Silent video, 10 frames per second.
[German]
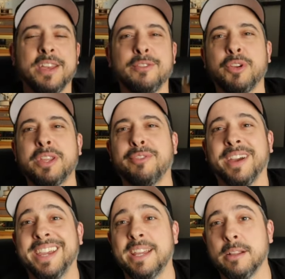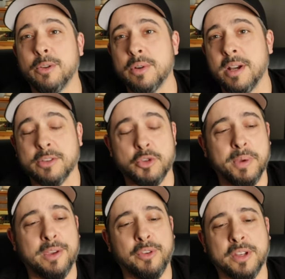Für die Veredelung, also
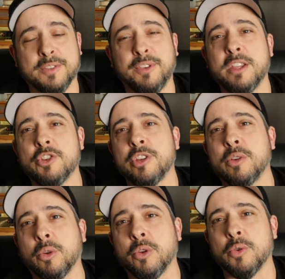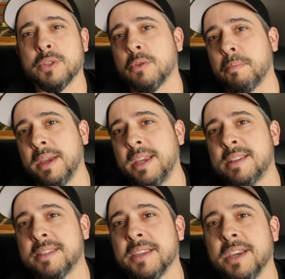sprich für das Finish in Oloroso und
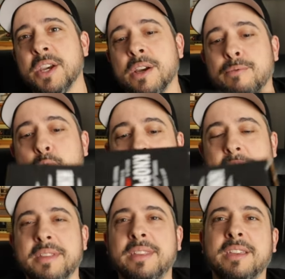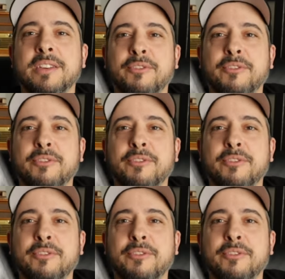PX, wurden die